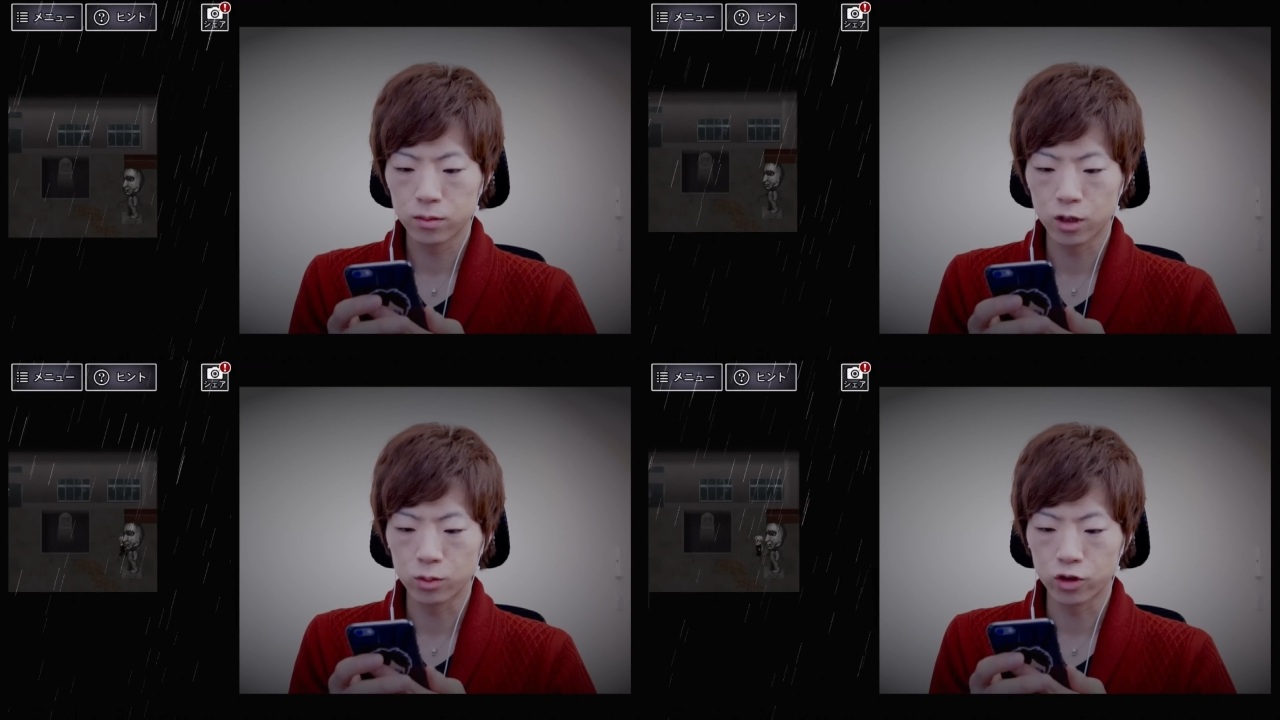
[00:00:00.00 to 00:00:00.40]

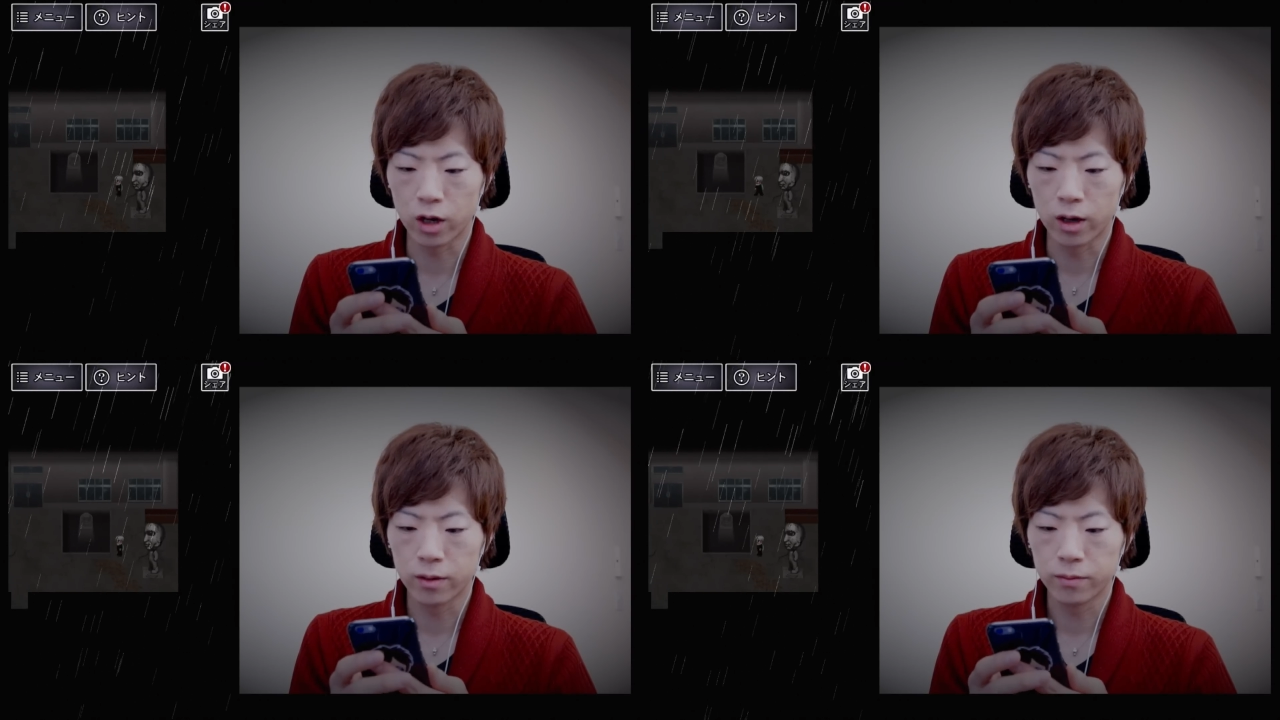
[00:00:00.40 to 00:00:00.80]
何も
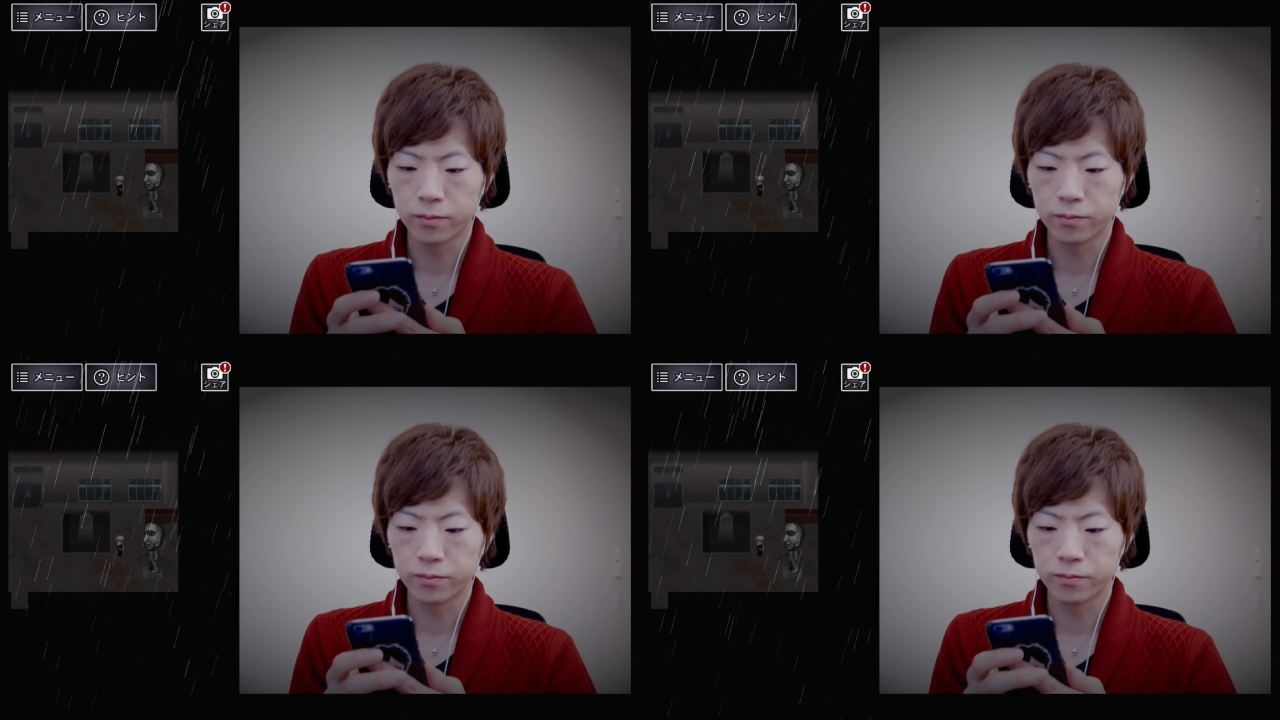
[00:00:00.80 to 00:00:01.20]
ない
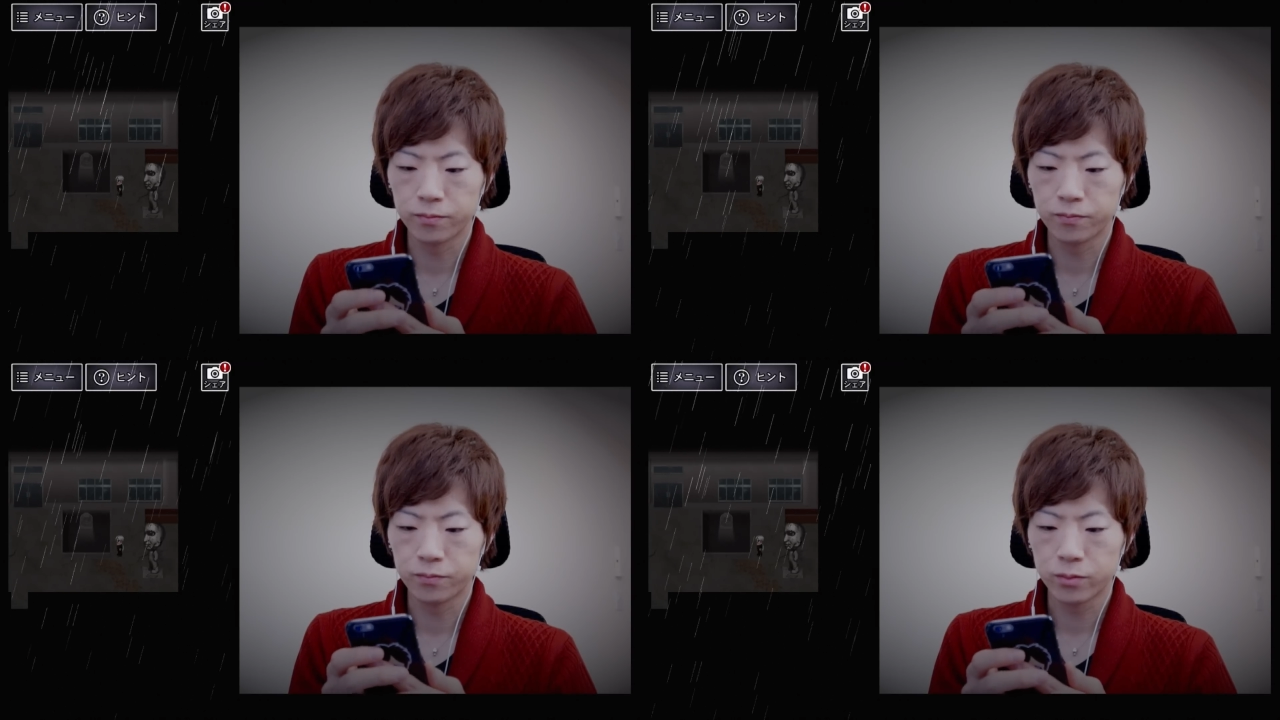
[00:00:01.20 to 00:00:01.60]

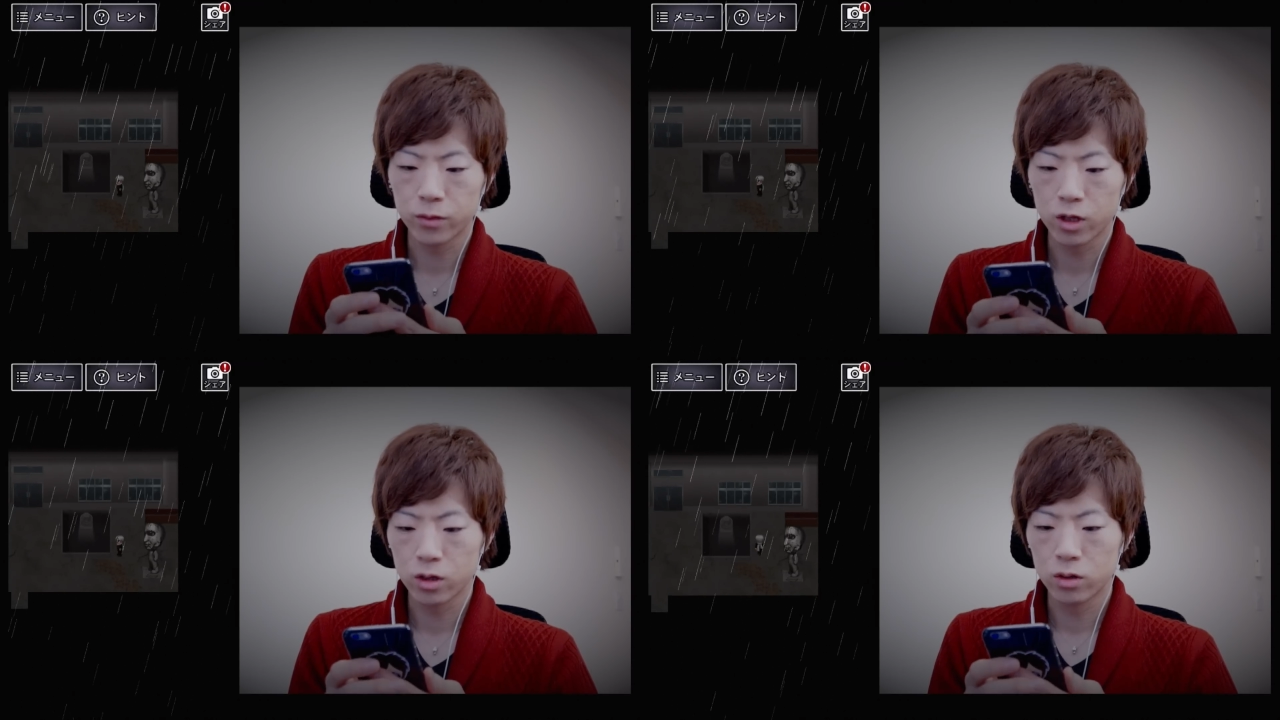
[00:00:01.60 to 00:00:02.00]

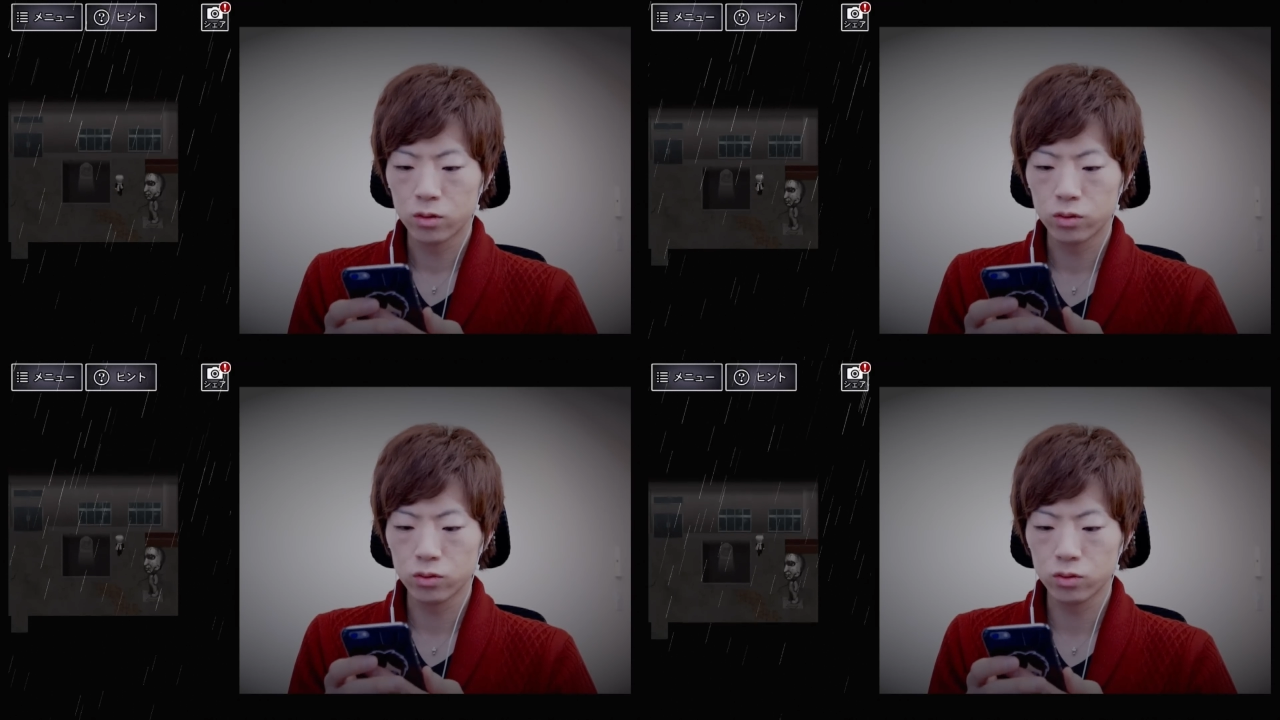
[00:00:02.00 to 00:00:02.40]

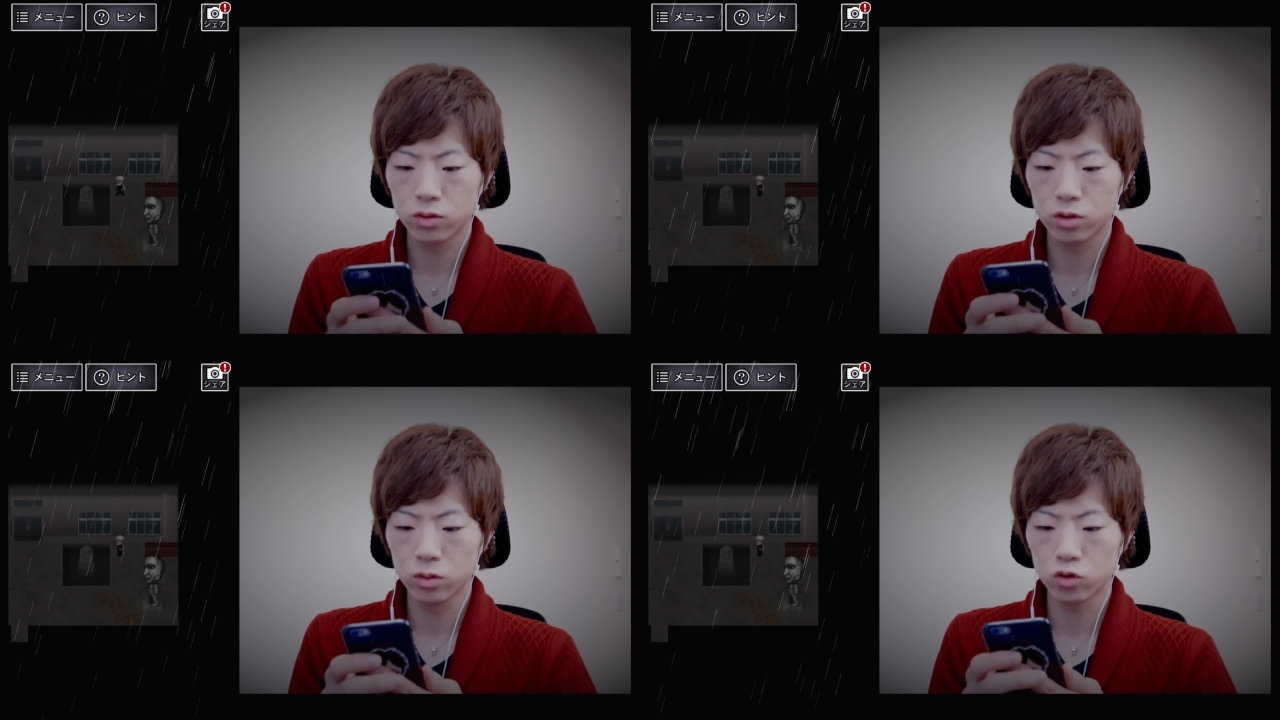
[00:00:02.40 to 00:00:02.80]
噴
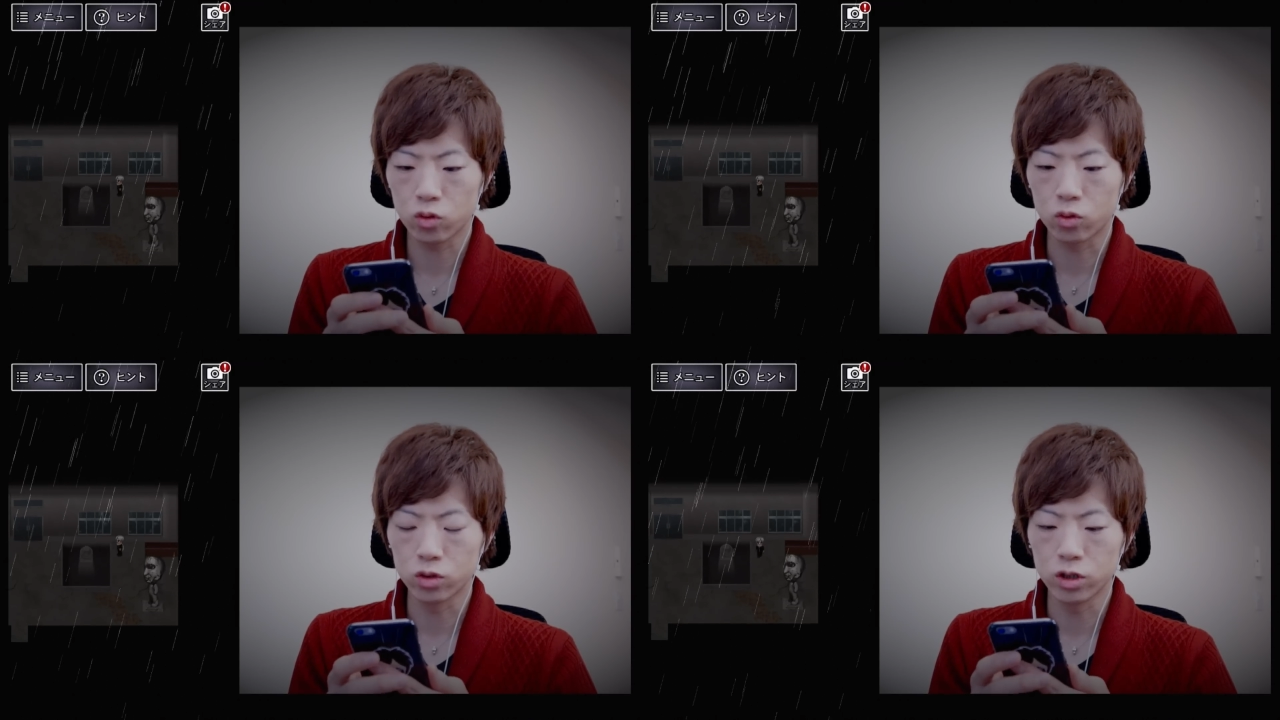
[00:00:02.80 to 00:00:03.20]
水も
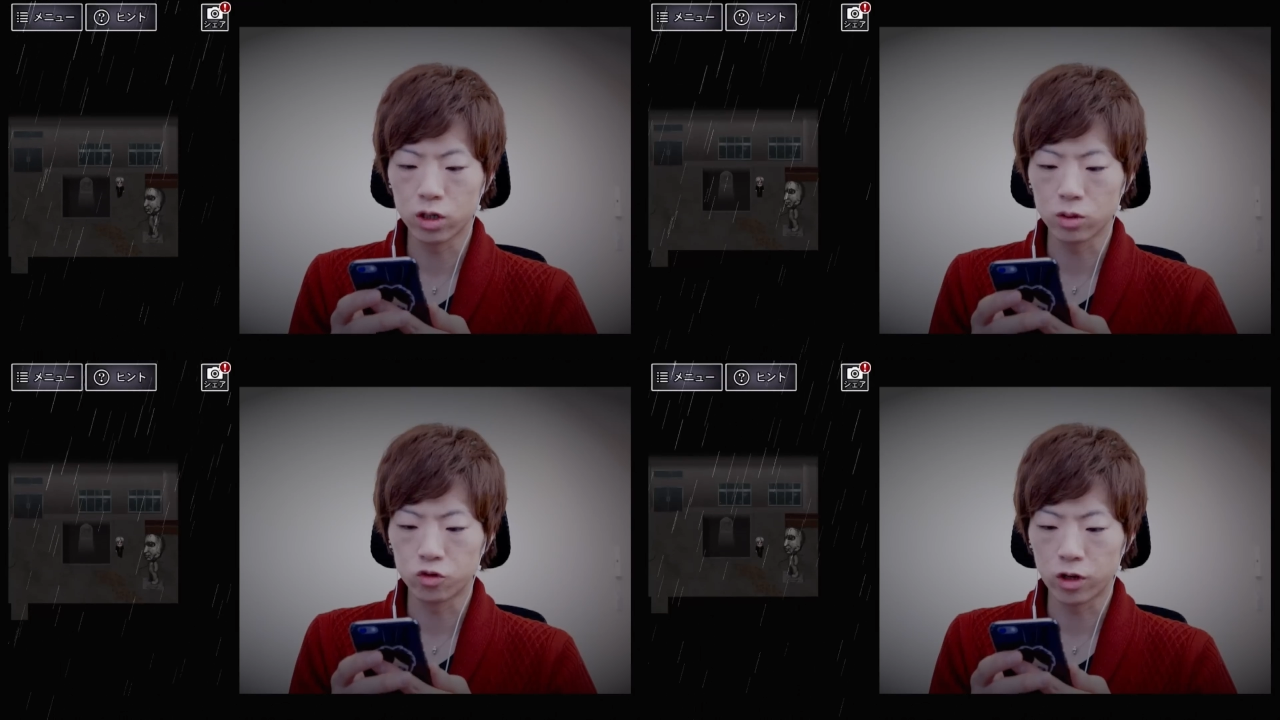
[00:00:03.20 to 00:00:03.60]
特に
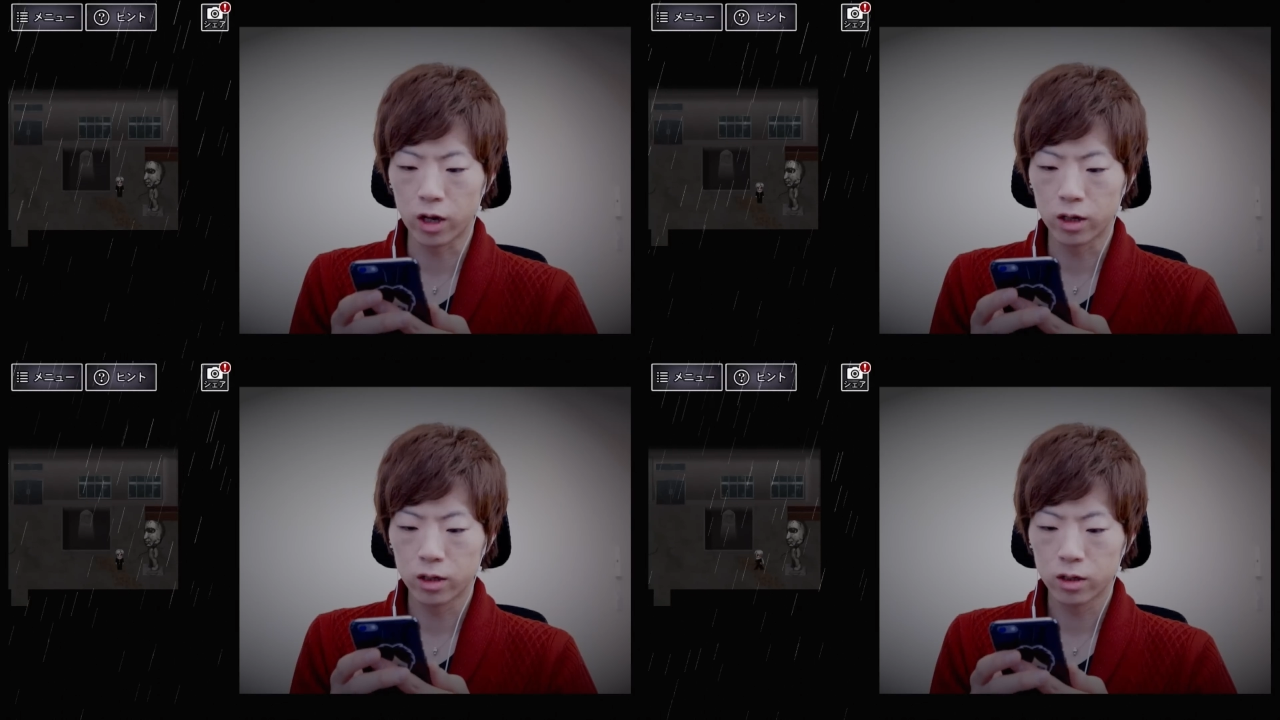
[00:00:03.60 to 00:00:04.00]
何も
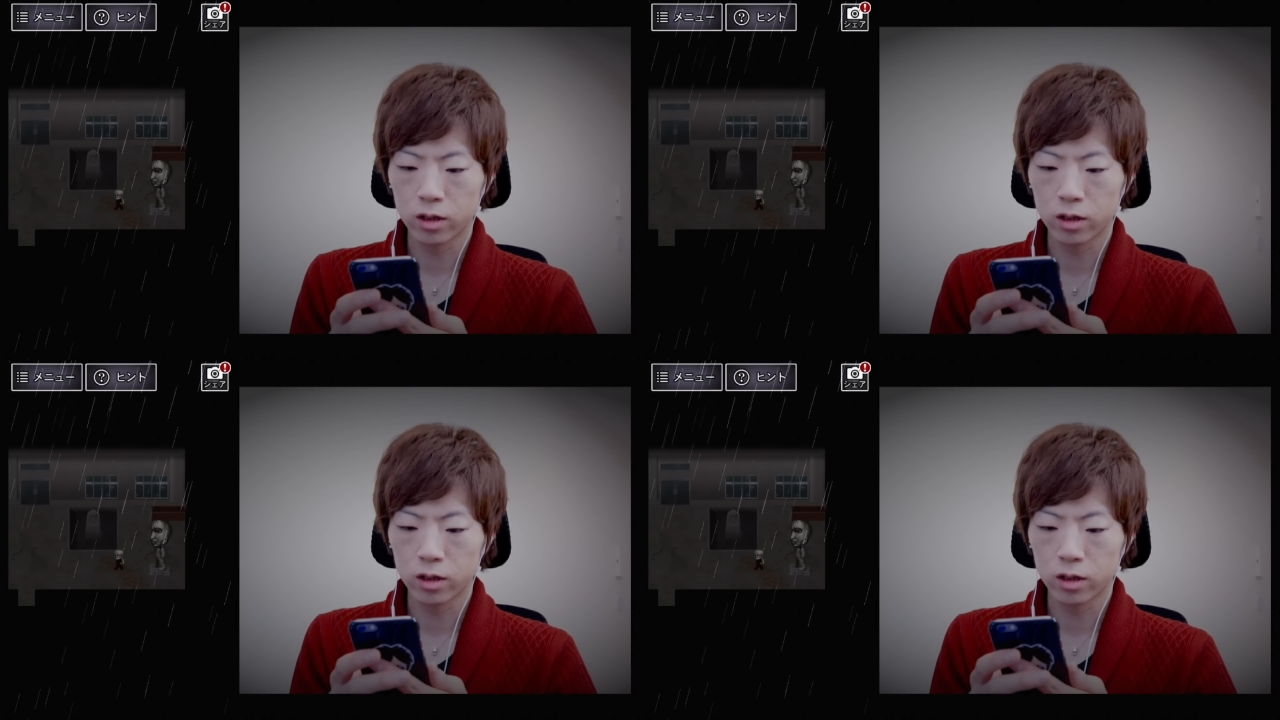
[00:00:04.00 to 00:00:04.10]
ない